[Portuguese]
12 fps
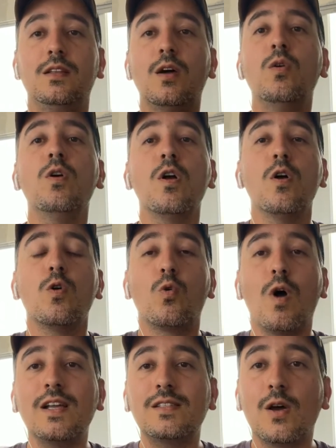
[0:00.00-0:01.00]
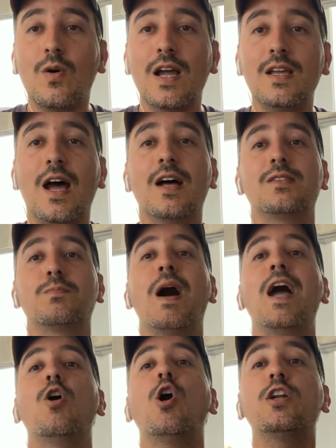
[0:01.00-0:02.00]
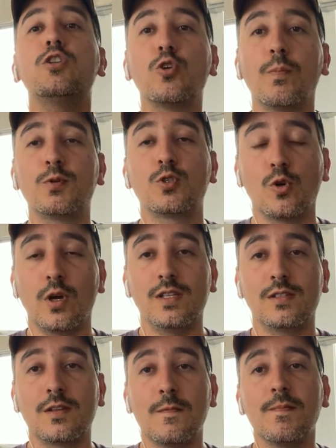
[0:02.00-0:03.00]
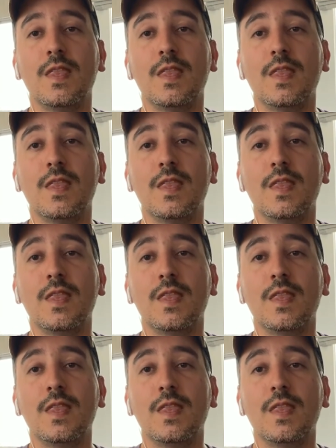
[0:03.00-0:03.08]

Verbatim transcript: Então, quais são aí as maiores opções?